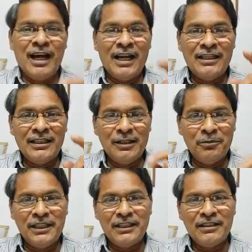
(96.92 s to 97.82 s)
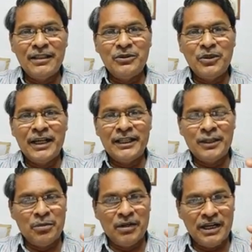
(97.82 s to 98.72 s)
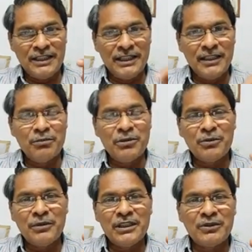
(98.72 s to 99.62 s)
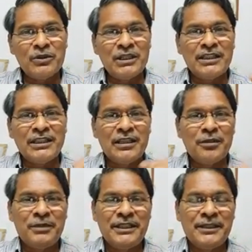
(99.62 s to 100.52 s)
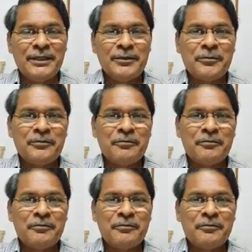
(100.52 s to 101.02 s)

ఆయన నెంబరే కాదు ఆయన భార్య నెంబర్ మీద కూడా నిఘా పెట్టారు